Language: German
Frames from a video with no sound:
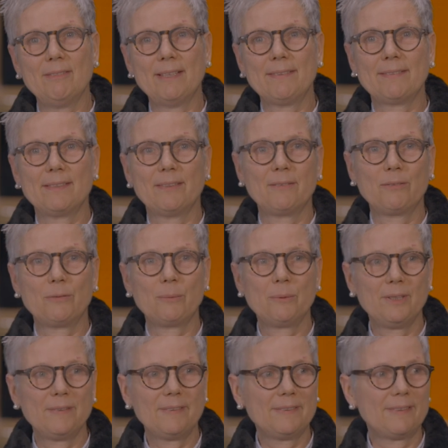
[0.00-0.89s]
war es dann
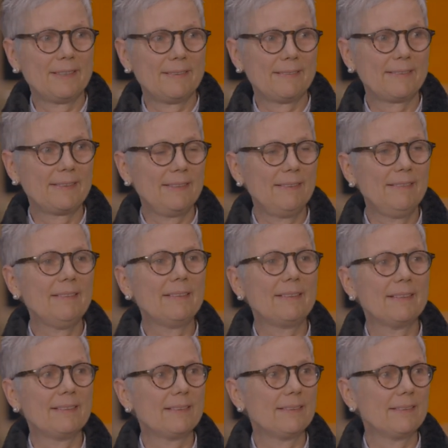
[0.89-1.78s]
so, dass ich als
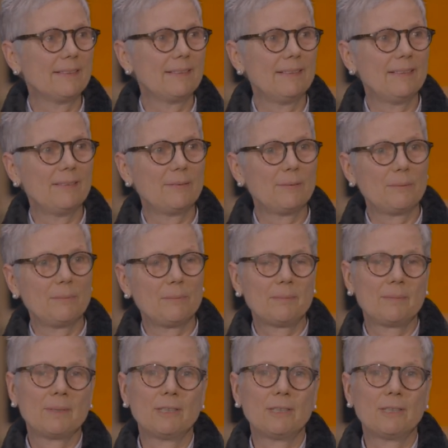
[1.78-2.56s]
Kritikerin, also